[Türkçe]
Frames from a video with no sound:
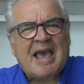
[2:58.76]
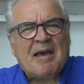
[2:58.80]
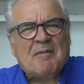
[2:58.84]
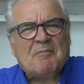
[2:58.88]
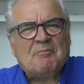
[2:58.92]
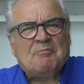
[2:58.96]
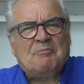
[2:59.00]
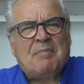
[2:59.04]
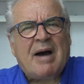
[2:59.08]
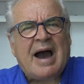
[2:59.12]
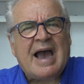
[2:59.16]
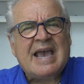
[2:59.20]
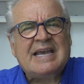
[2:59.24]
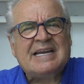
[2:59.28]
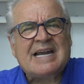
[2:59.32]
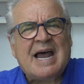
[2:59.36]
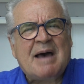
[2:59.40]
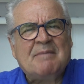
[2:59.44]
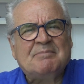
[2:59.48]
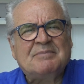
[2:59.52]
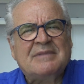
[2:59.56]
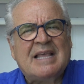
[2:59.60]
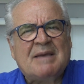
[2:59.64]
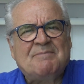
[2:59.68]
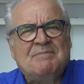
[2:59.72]

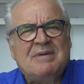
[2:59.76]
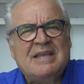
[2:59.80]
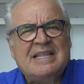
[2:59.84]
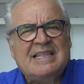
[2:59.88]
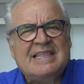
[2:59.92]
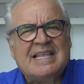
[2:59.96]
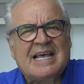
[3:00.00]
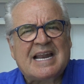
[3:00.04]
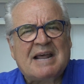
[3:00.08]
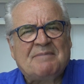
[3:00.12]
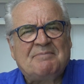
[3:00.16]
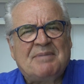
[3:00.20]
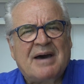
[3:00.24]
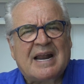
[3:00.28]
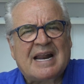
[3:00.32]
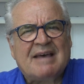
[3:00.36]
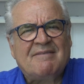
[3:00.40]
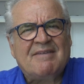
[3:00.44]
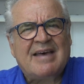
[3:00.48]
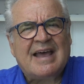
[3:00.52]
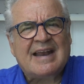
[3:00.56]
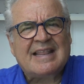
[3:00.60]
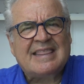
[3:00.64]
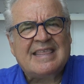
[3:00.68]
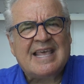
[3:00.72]
bayramda bin lira
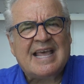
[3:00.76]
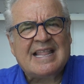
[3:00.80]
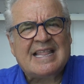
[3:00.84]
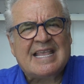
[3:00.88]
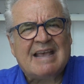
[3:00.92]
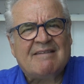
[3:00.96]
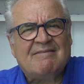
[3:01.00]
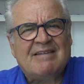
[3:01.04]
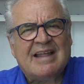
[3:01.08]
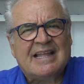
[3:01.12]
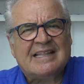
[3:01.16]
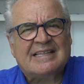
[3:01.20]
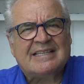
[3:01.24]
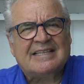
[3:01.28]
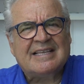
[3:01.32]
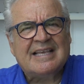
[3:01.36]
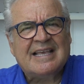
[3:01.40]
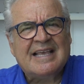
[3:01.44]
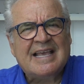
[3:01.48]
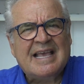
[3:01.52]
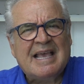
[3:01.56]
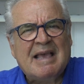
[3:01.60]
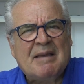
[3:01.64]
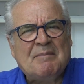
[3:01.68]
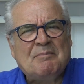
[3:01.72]
para verdi ya devlet.
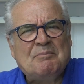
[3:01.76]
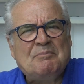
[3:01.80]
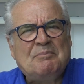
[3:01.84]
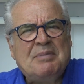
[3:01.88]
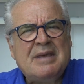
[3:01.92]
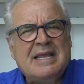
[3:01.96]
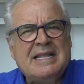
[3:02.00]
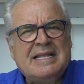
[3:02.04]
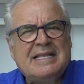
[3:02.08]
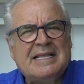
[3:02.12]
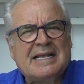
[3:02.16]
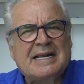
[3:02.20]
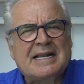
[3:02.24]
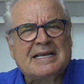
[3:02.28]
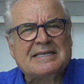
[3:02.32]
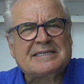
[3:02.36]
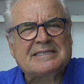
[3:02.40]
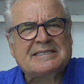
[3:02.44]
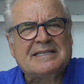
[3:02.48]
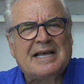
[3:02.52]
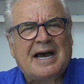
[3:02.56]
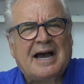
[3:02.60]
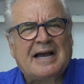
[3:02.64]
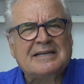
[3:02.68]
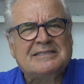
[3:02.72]
Bin
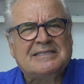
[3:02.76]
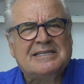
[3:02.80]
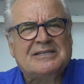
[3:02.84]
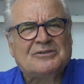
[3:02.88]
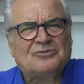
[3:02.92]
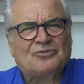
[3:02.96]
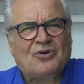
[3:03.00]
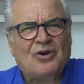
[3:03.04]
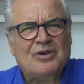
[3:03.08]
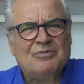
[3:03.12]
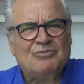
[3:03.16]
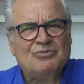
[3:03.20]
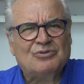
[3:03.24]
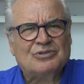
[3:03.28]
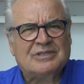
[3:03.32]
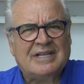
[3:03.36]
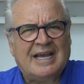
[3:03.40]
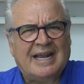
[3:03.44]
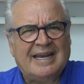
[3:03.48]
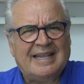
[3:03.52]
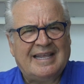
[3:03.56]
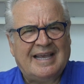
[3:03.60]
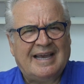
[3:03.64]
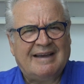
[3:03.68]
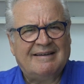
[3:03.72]
lirasına haciz
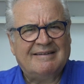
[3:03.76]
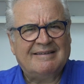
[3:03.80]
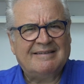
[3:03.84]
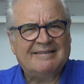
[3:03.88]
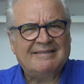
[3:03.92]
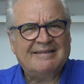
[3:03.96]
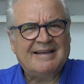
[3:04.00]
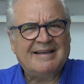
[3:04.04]
koymuşlar ya.